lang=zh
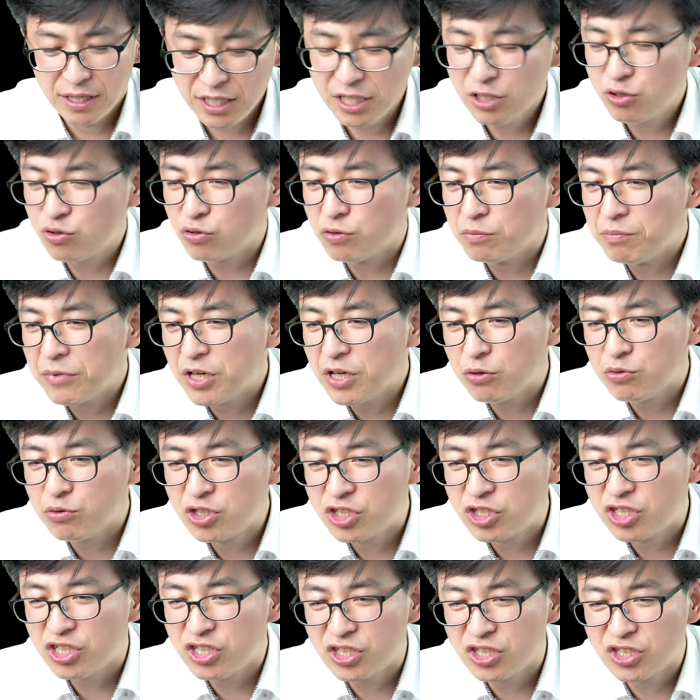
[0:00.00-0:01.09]
一种没有
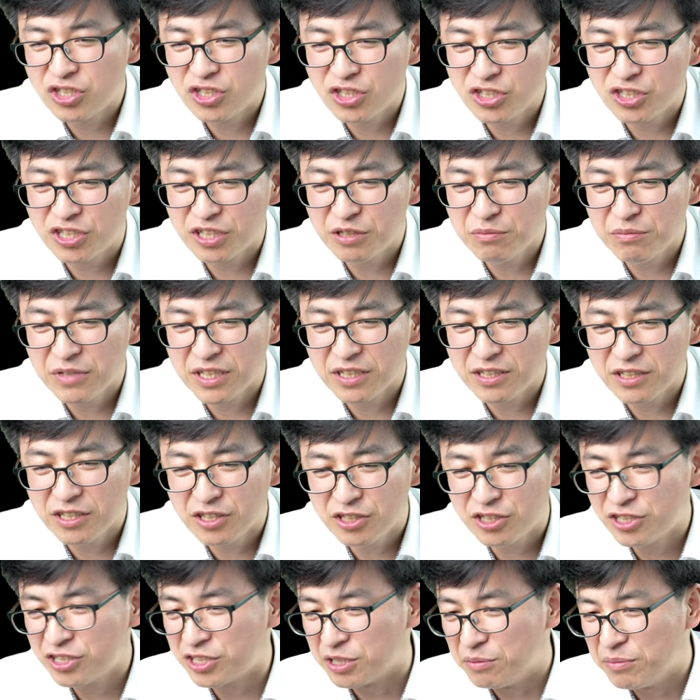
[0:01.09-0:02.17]
知识的生命，那
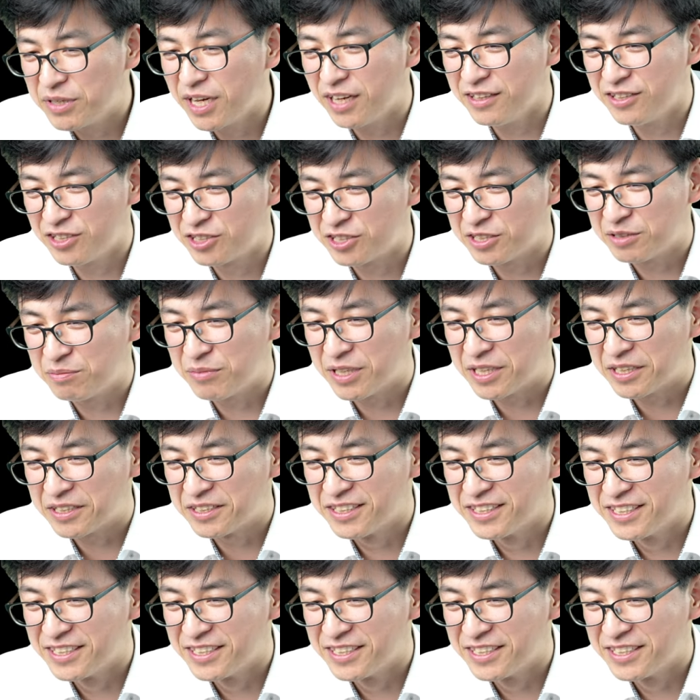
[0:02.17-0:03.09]
是什么样的生命？